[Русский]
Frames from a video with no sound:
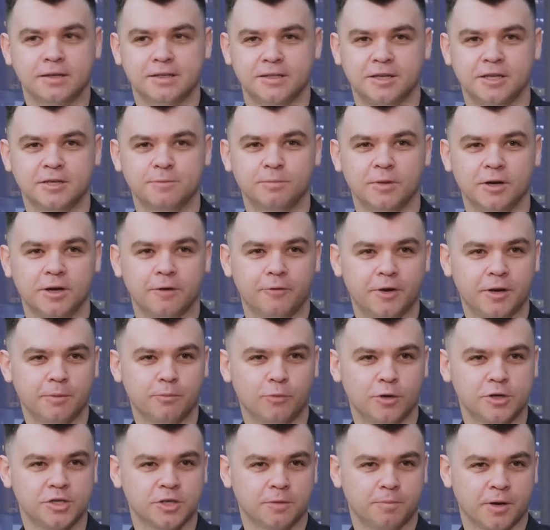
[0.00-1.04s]
Здесь мы говорим
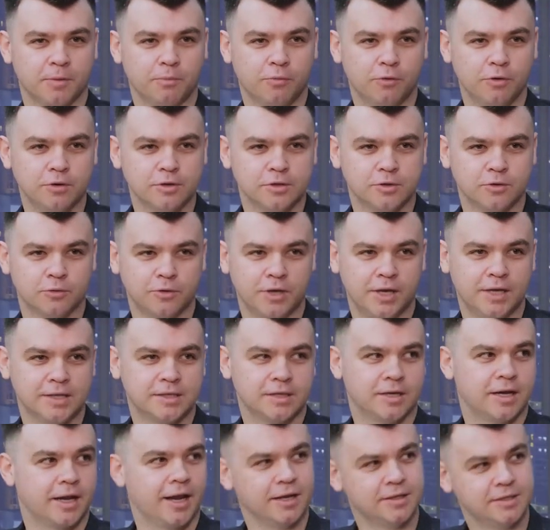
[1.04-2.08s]
больше про пользу.
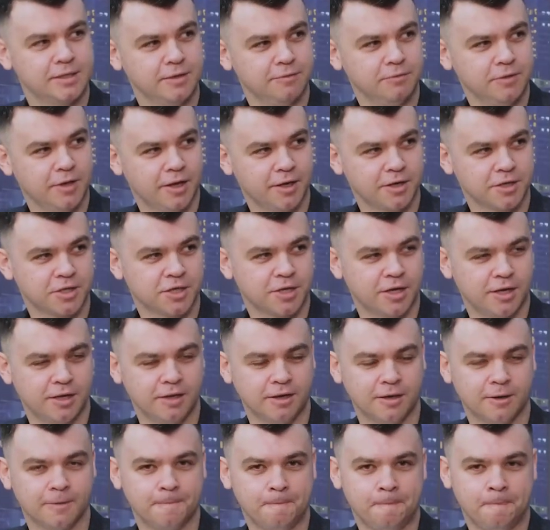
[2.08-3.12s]
Есть креативное
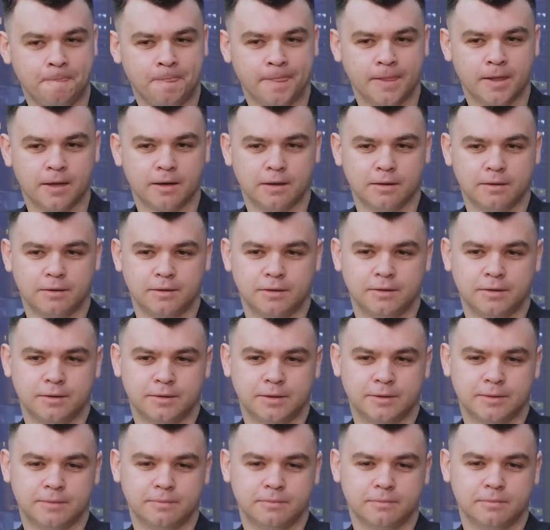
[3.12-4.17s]
решение.
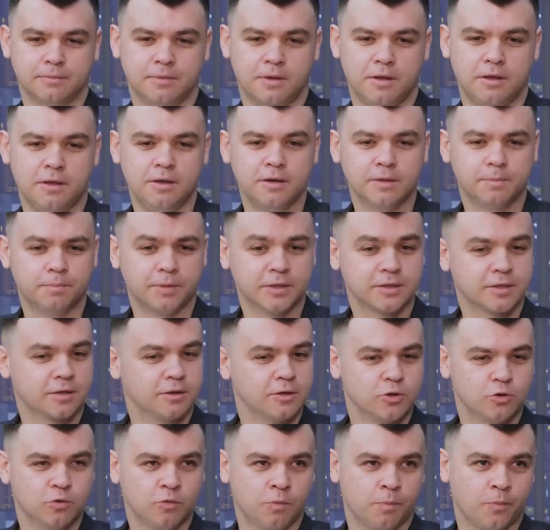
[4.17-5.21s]
Э, не
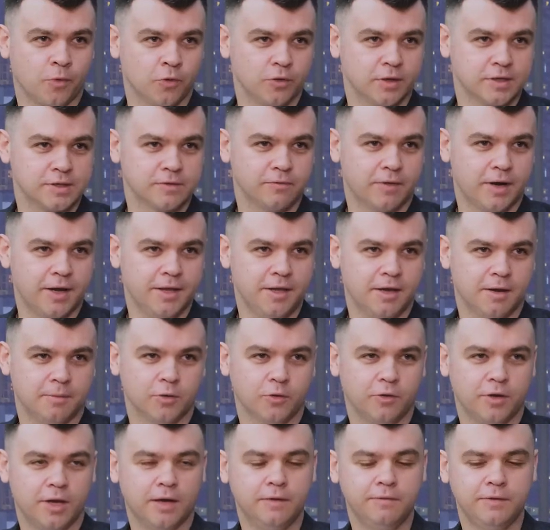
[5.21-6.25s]
подскажу по названиям,
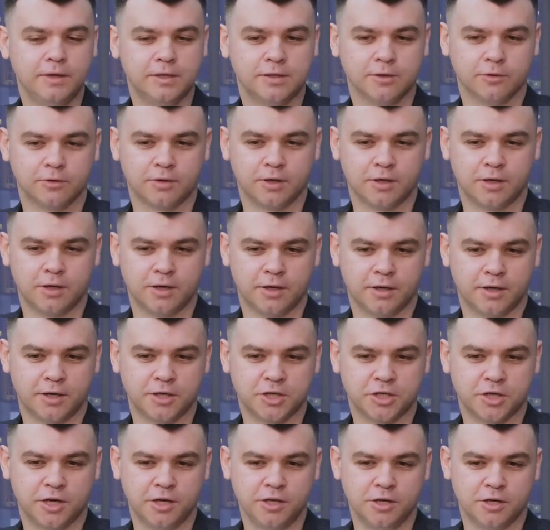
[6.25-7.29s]
но я видел такие
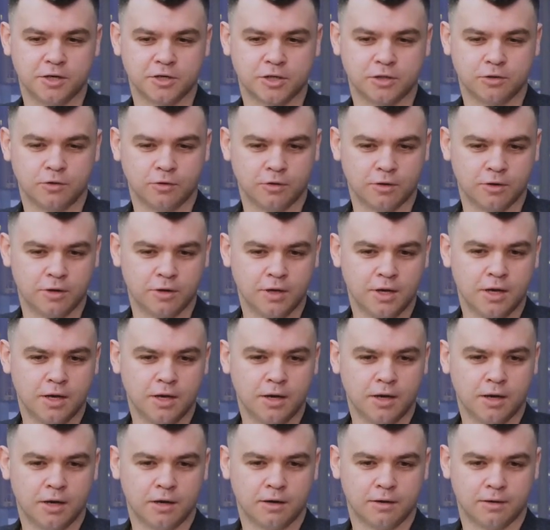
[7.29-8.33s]
решения, что
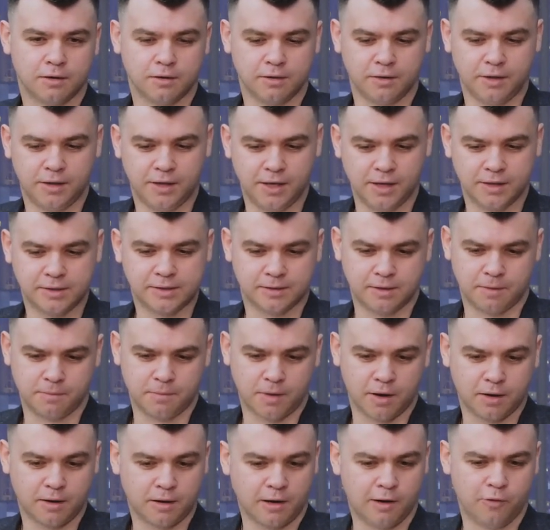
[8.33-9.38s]
есть там
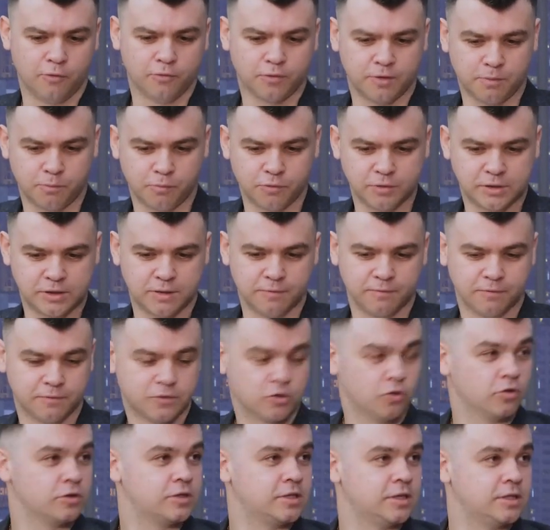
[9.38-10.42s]
аккаунт, допустим, в
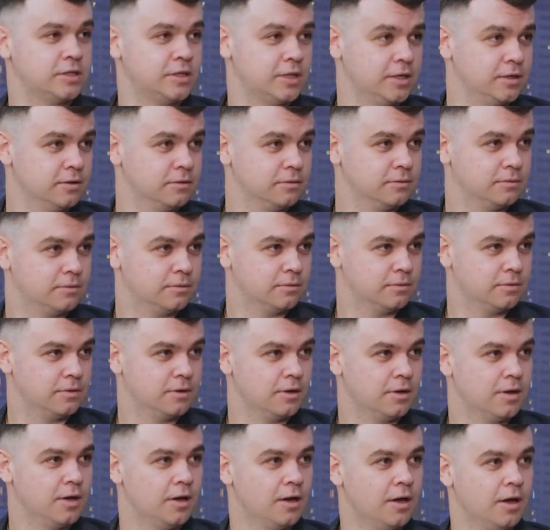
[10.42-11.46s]
соцсети, угу.